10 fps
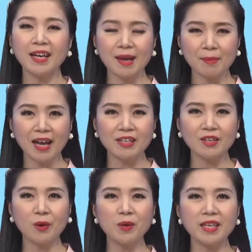đem lại
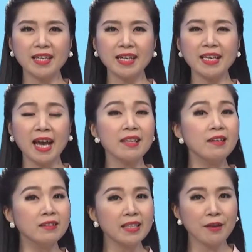cho quý vị khán giả
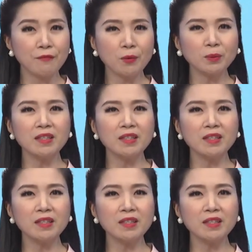những giây phút